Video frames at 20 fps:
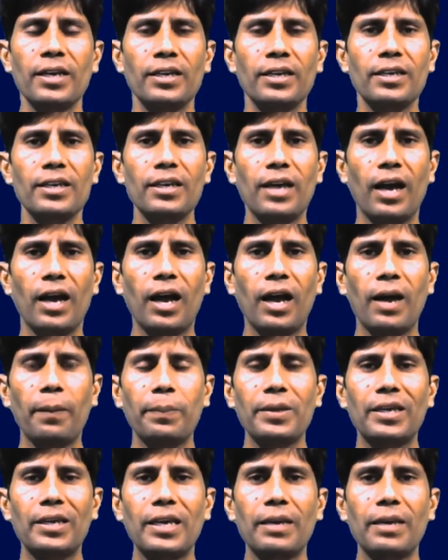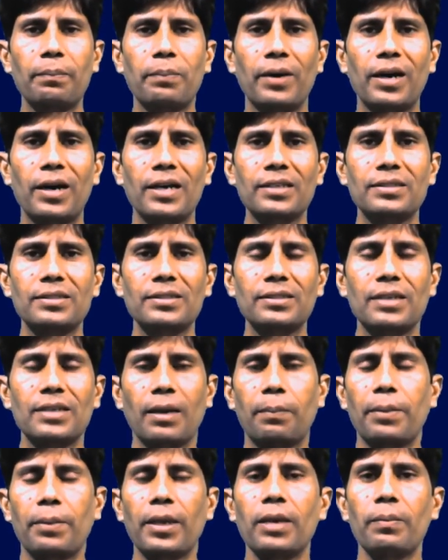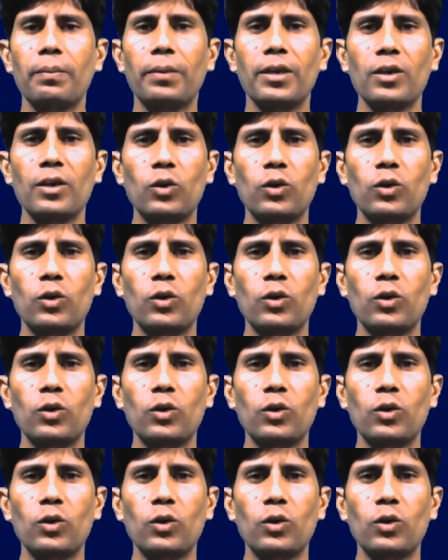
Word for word: कि आपके पास कभी भी